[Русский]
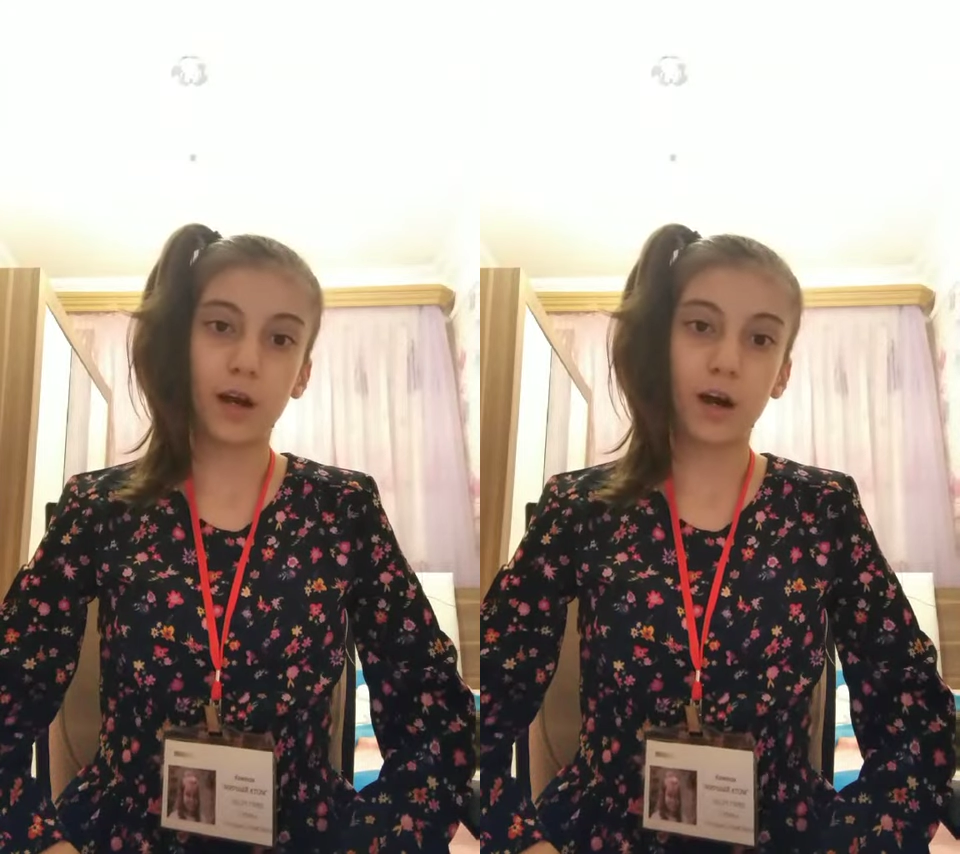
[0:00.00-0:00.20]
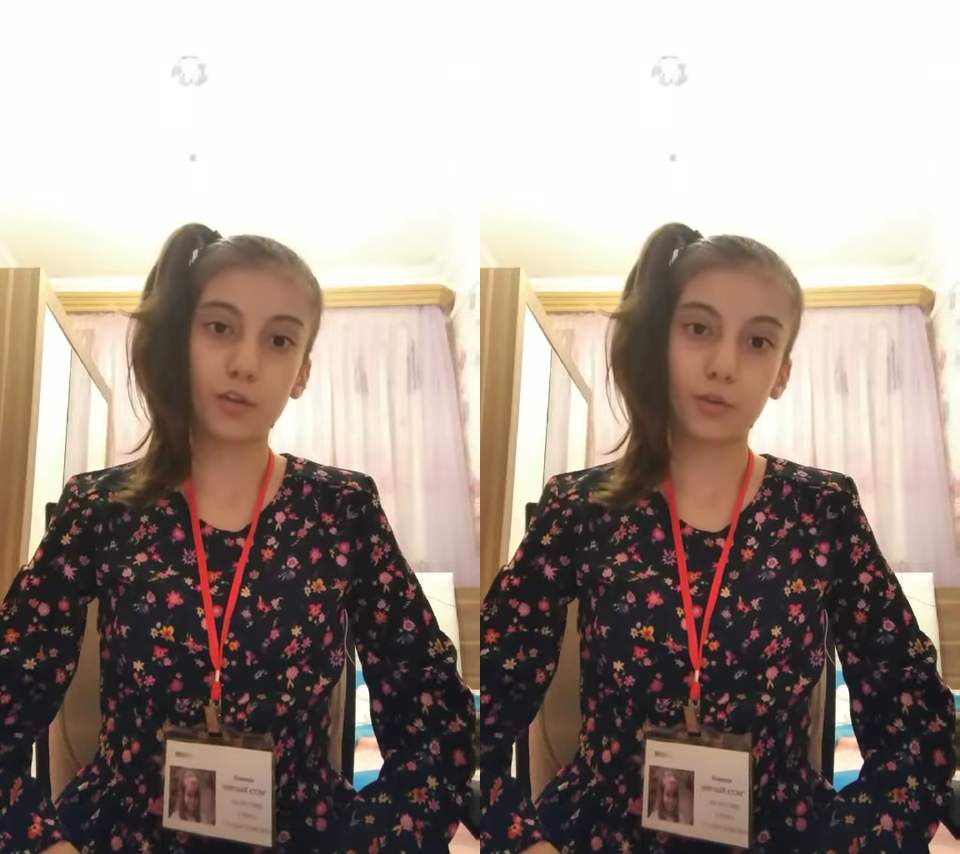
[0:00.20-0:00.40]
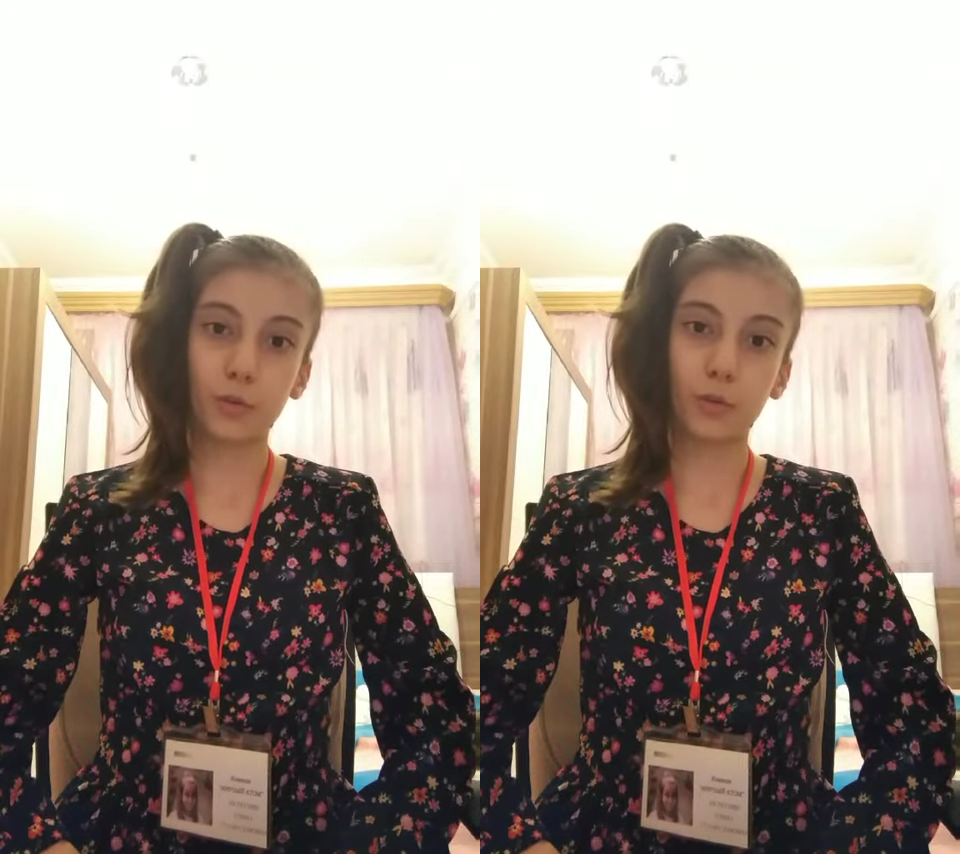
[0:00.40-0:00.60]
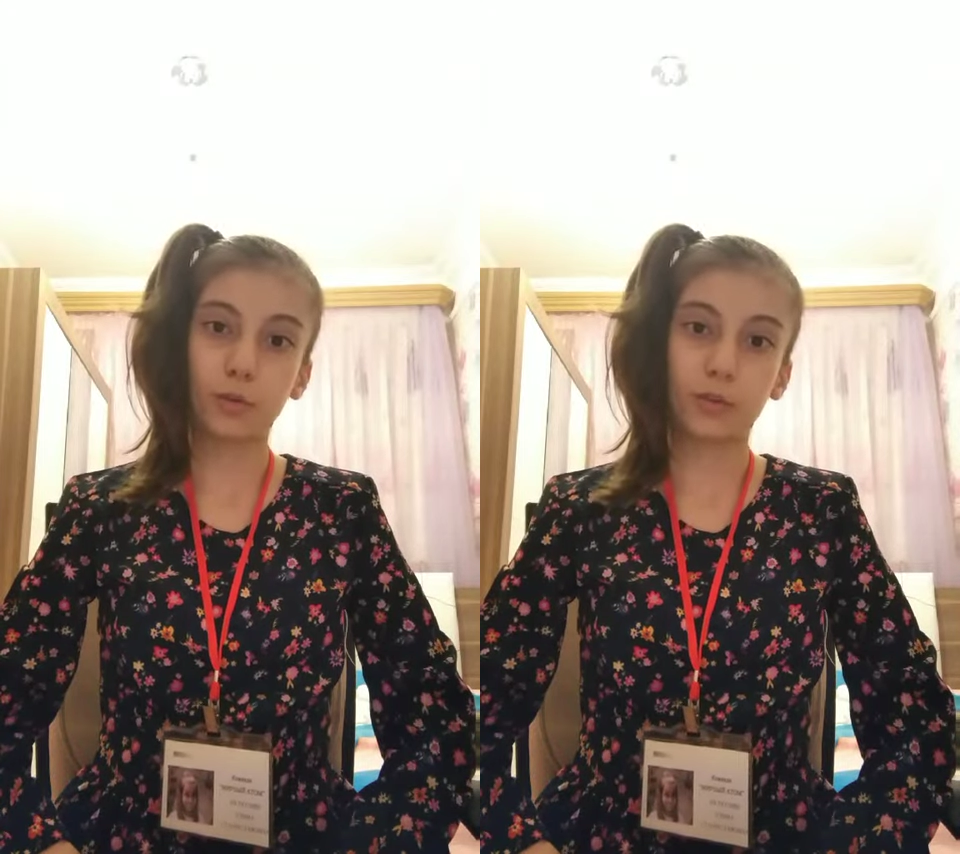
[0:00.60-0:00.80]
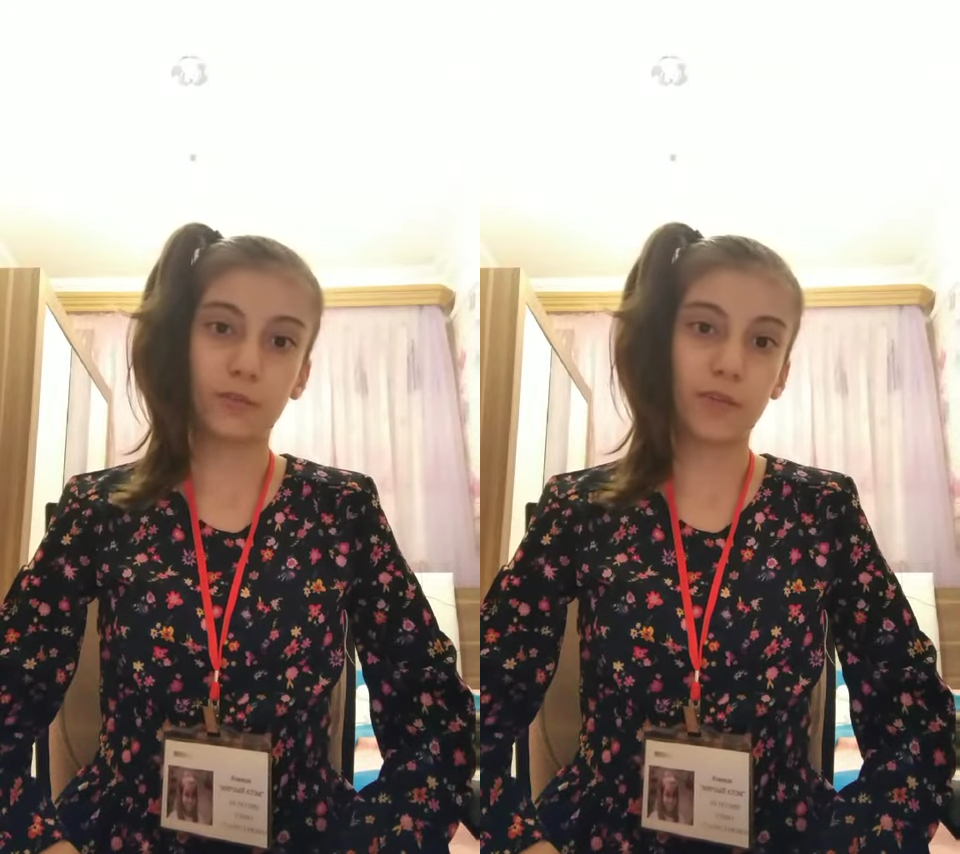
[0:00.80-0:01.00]

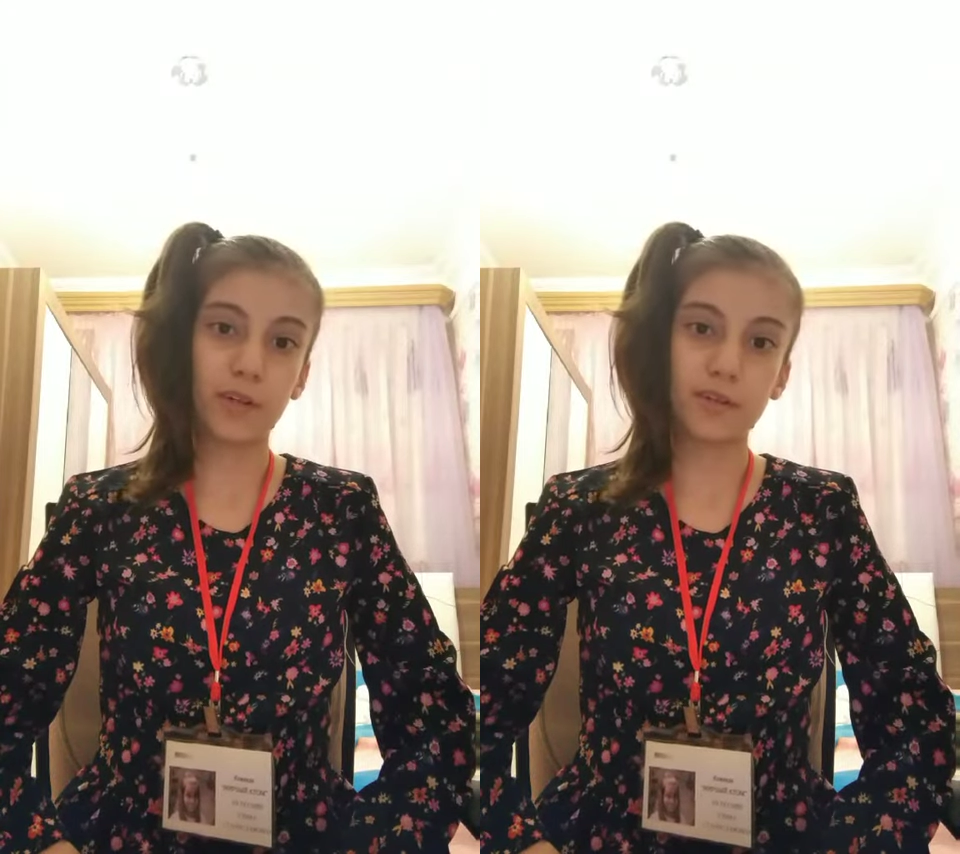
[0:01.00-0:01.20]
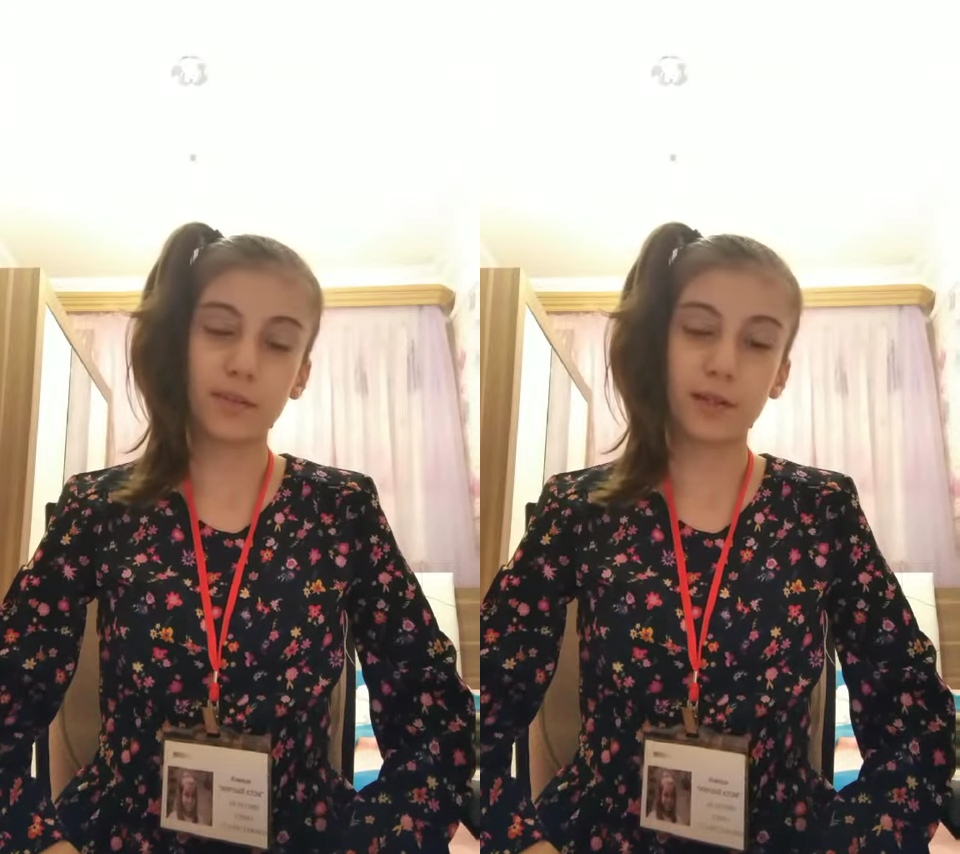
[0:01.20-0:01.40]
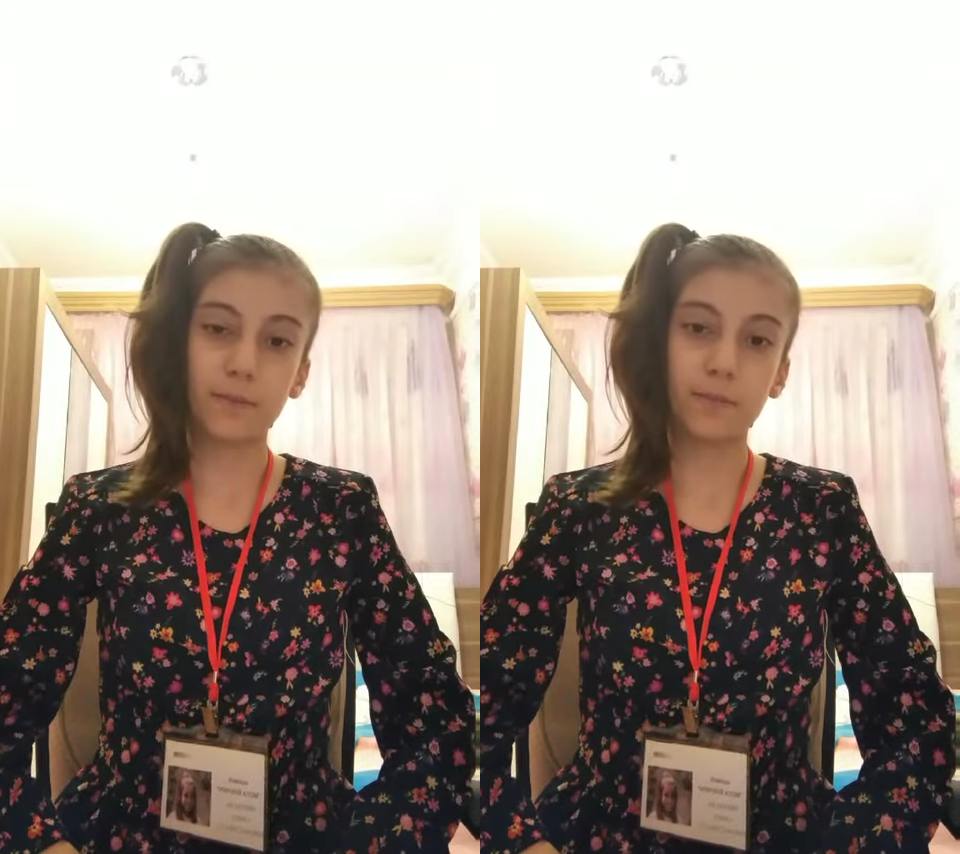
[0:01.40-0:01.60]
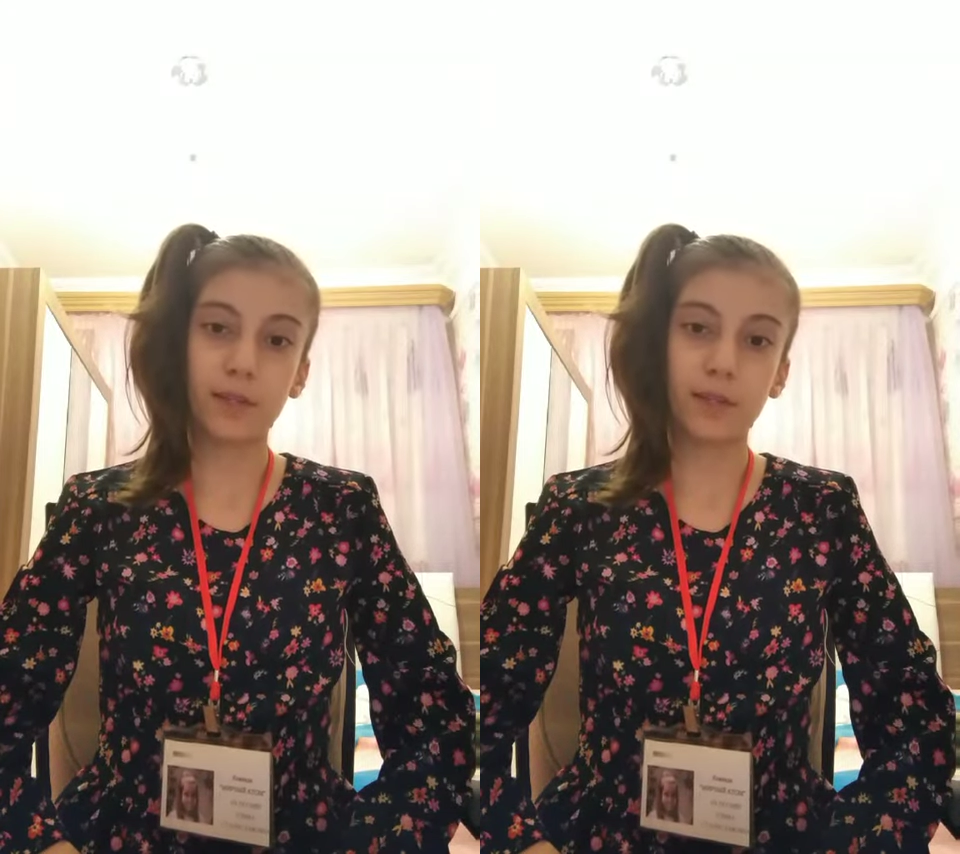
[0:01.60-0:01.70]
Осколком во сне